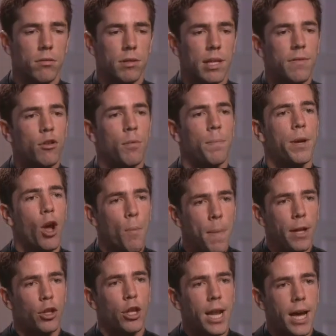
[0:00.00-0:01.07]
développer un
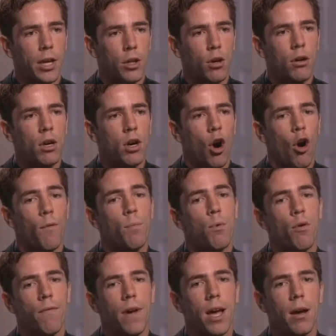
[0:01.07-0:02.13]
partenariat, on
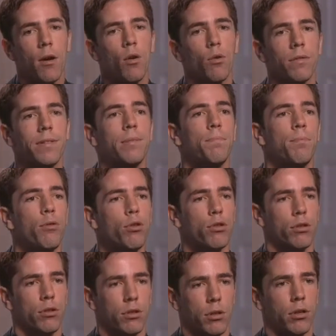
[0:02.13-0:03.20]
peut faire aussi
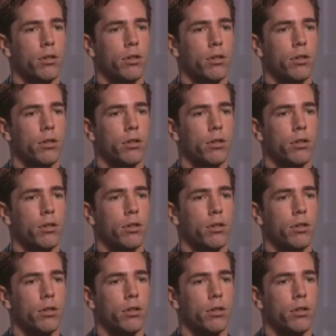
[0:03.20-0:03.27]
plus